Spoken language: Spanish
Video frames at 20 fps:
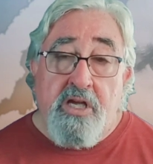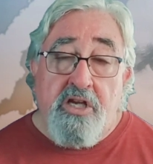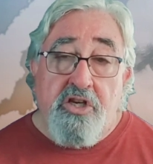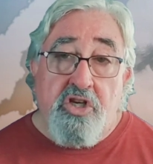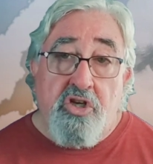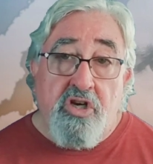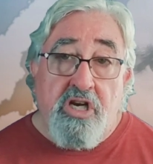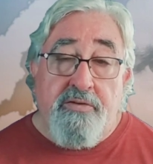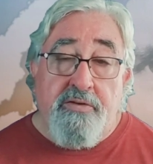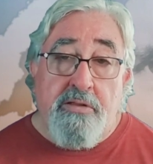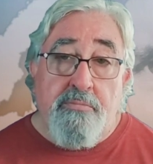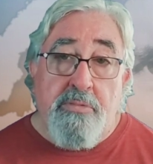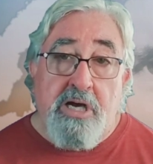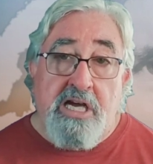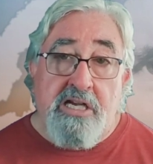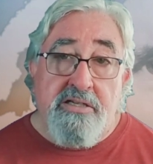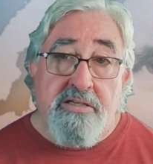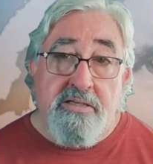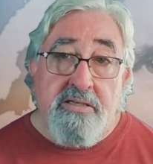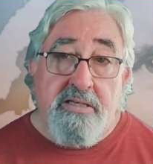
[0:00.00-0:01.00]
y una vez
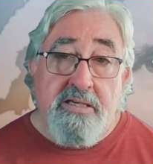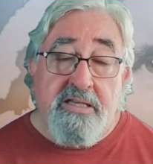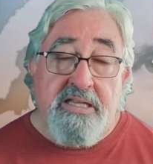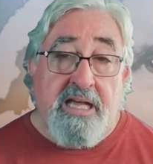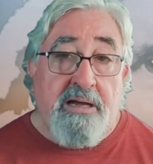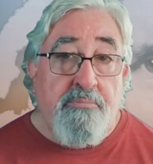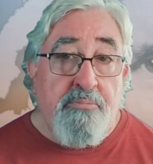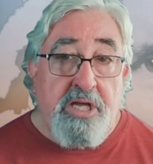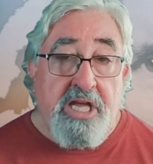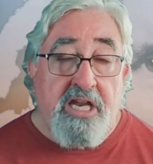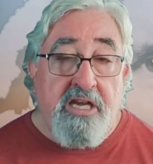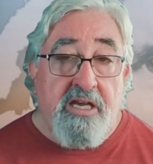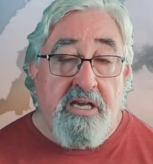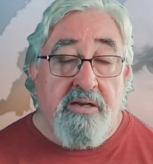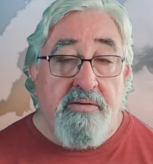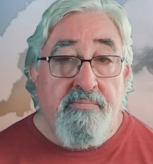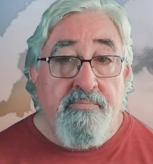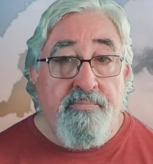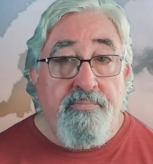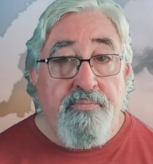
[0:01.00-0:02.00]
más,
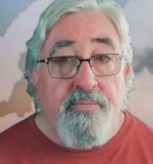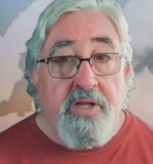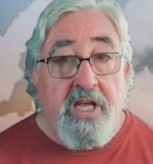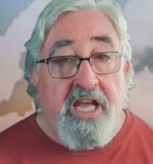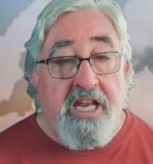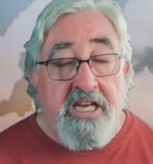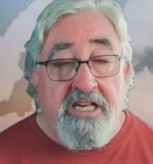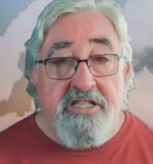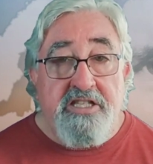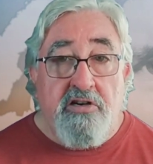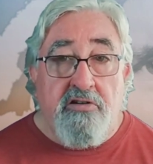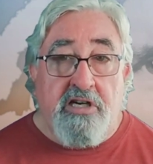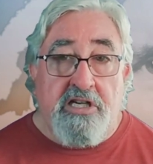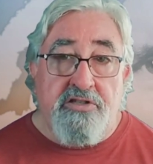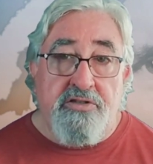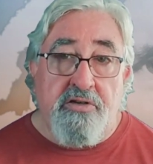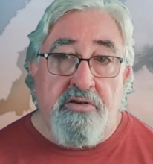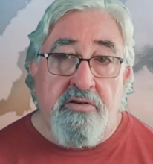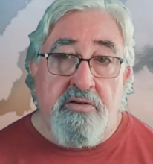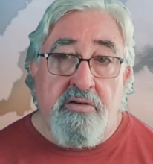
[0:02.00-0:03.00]
también en esta
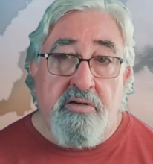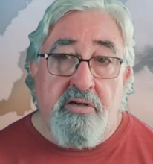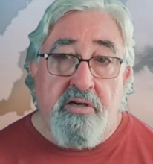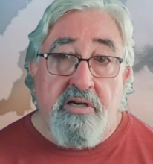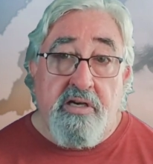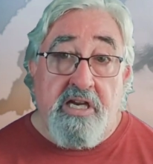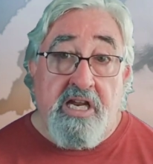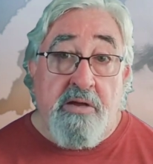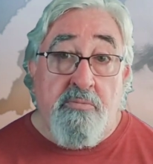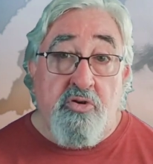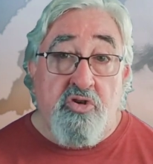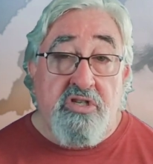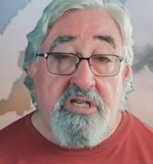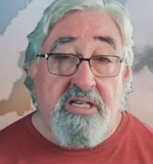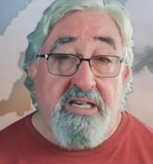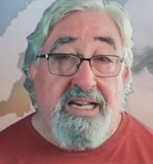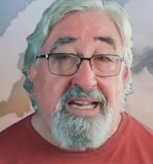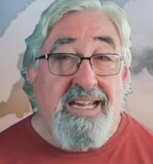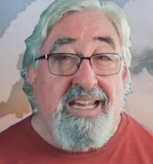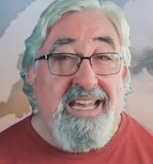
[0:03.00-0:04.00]
ocasión,
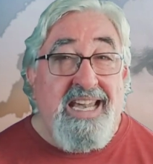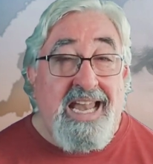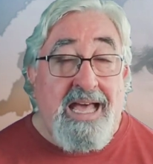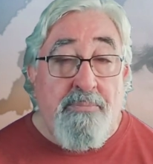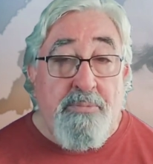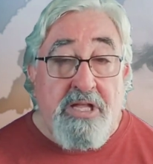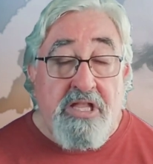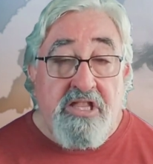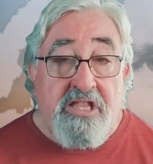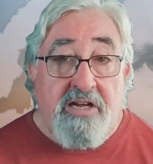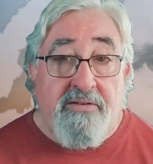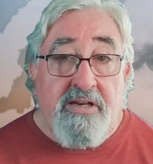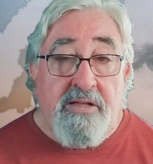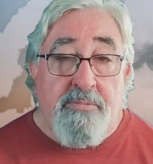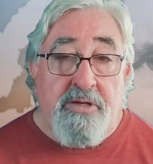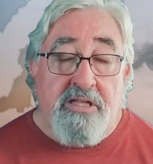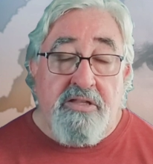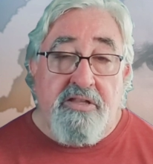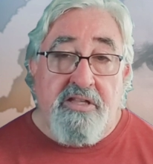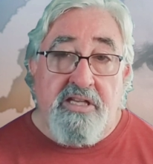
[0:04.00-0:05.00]
hemos
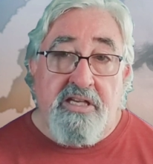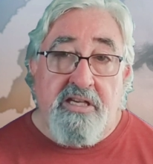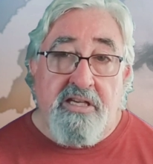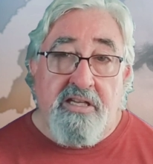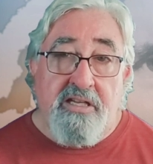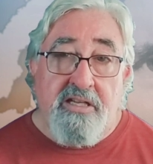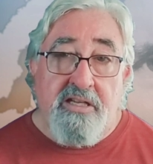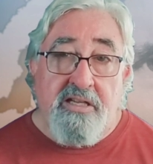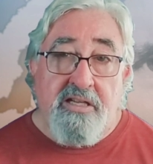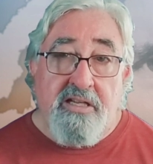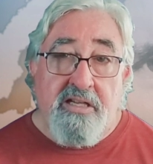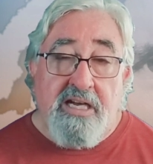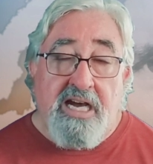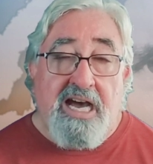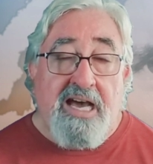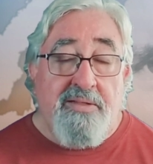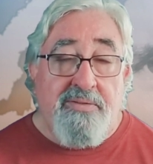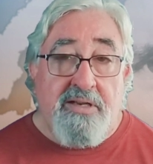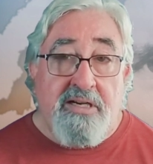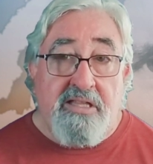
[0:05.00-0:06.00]
lamentablemente
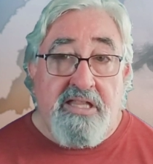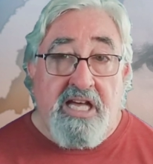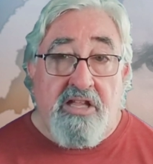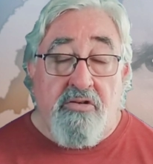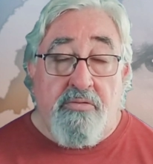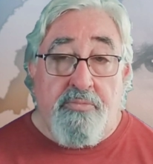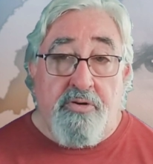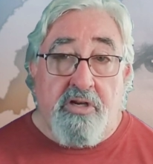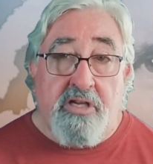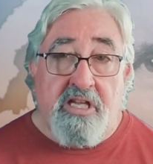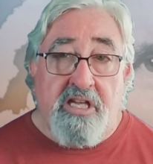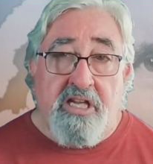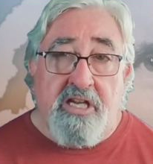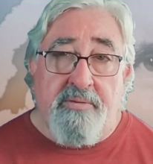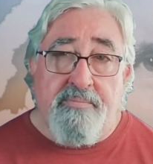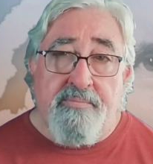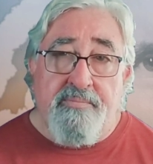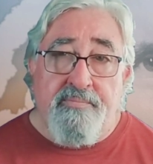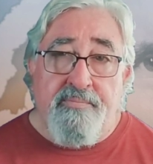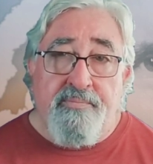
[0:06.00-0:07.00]
acertado,
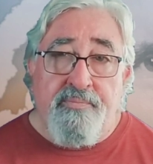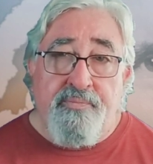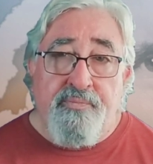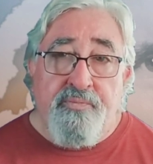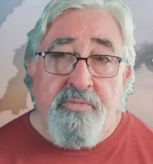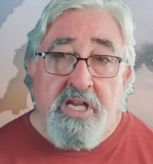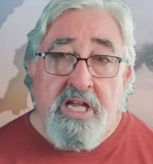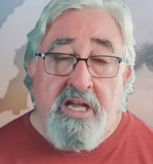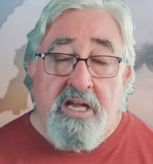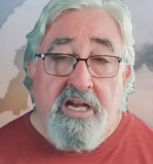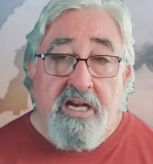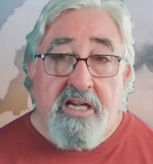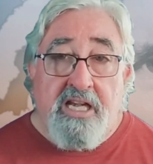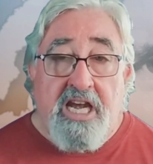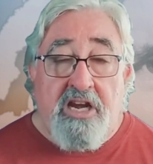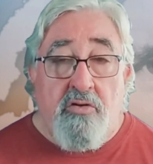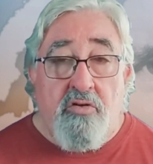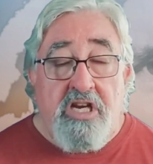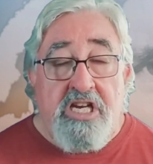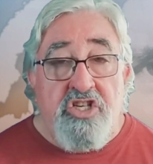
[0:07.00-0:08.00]
porque,
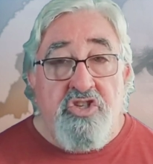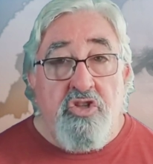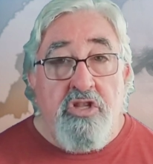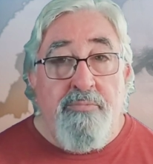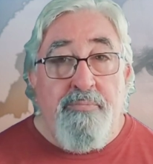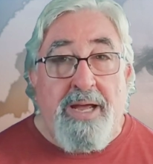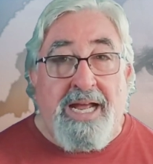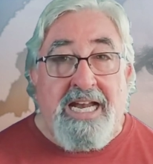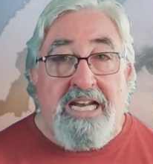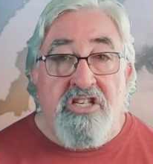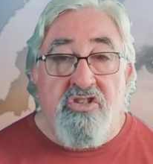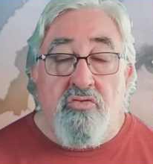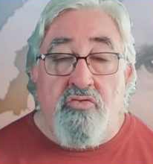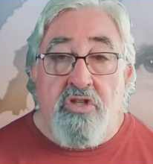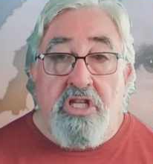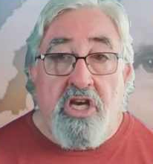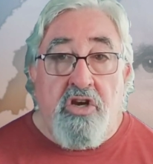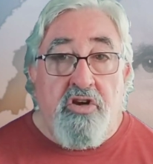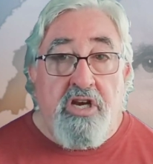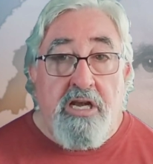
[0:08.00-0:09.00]
claro, eso de pegarse un
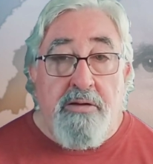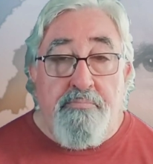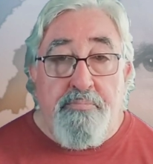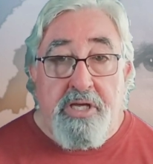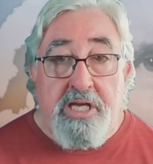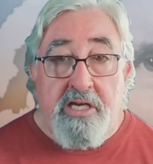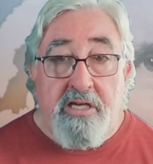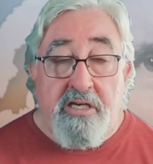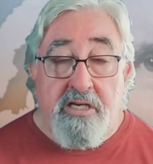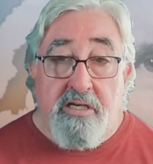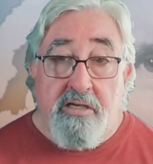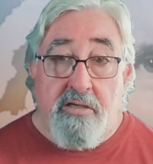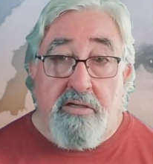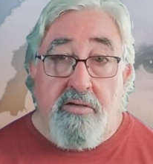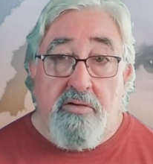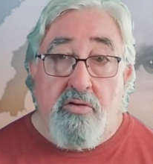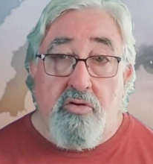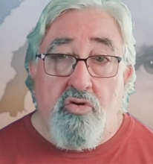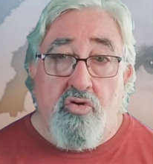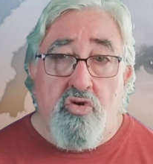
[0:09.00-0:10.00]
tiro en el pie
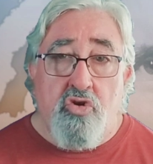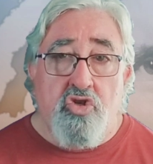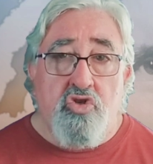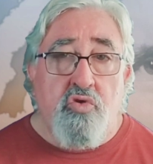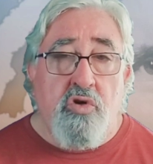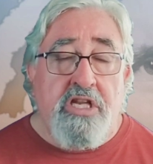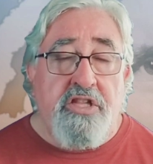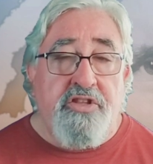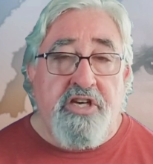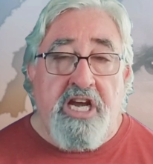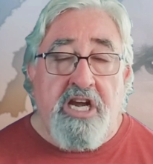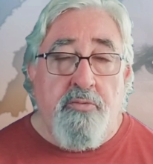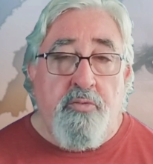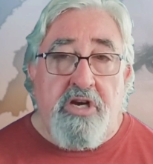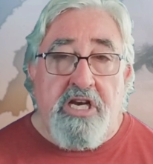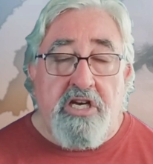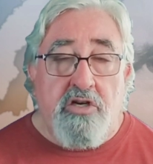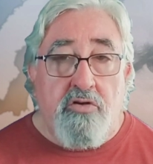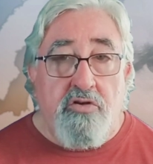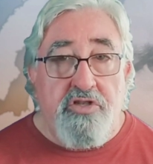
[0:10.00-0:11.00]
no suele traer
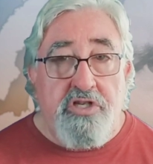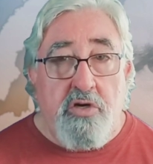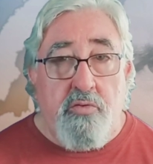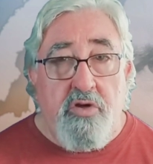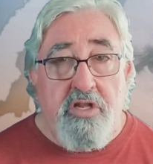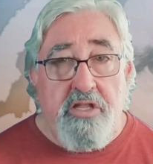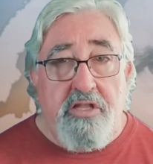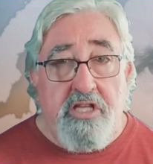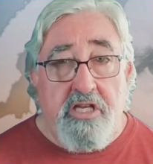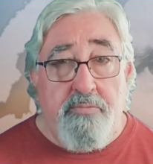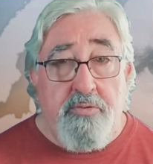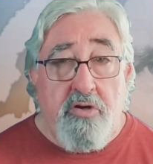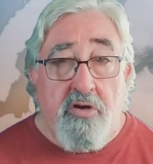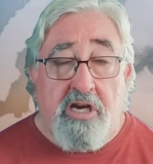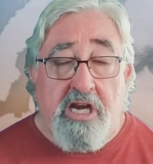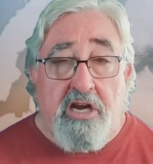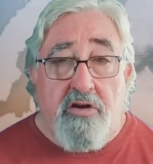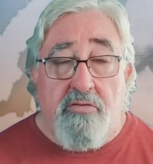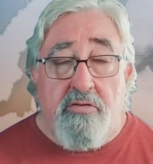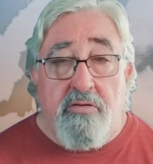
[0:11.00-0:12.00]
buenas consecuencias, pero
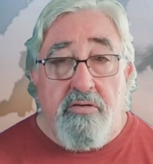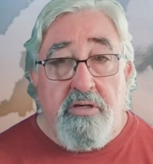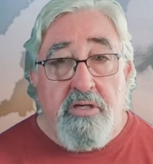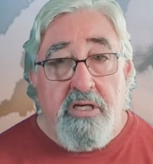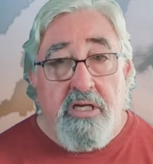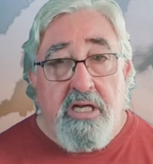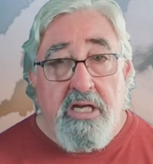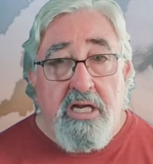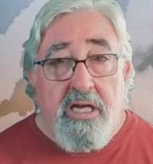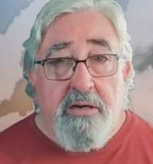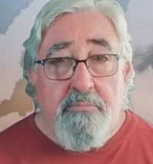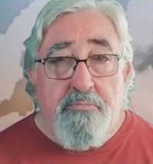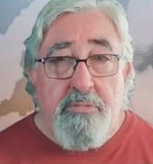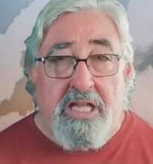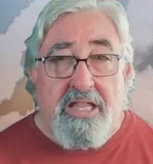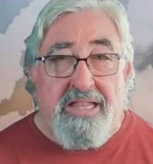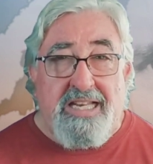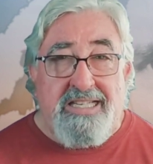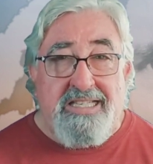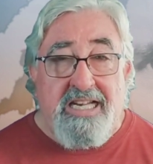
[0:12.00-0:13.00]
claro,
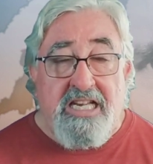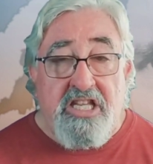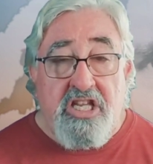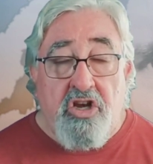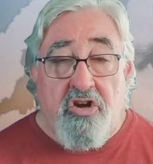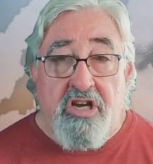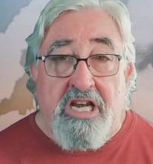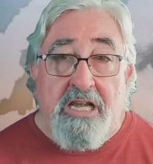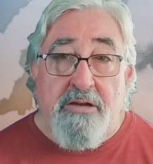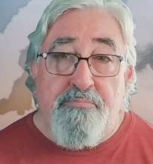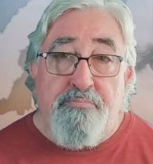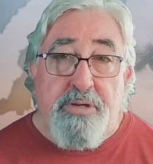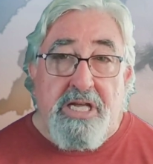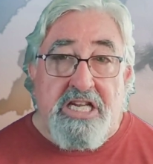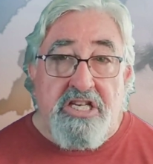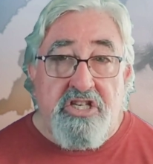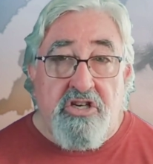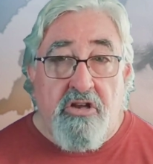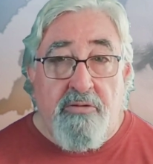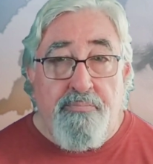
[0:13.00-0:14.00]
mientras el tiro en el pie
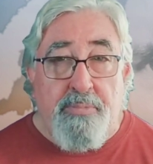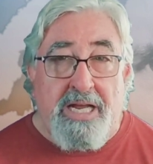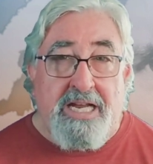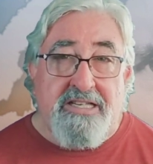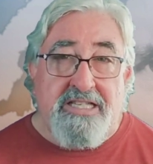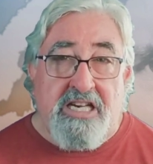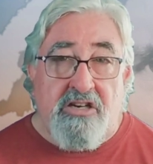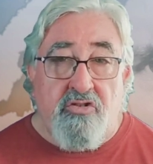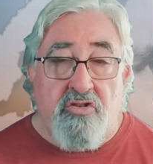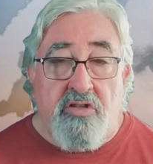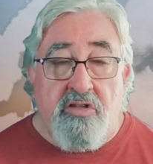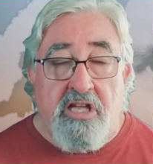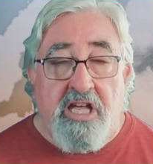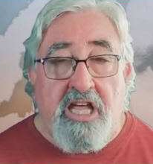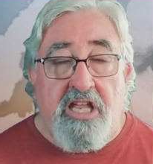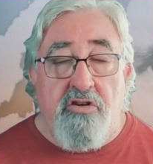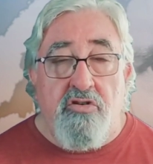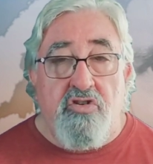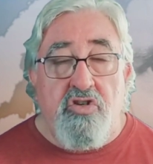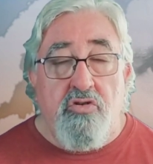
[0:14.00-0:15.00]
se lo pegues a los
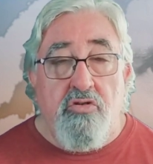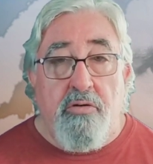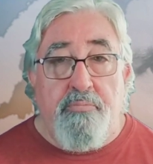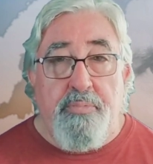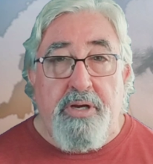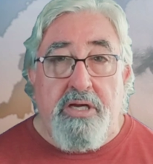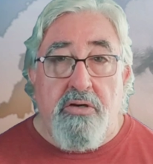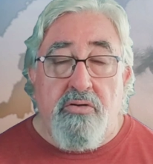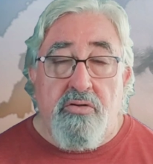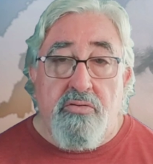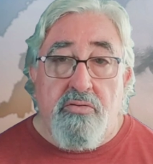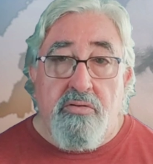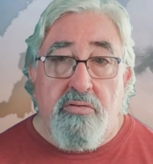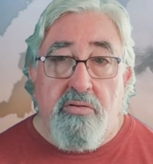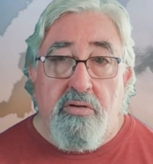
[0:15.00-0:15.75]
ciudadanos europeos,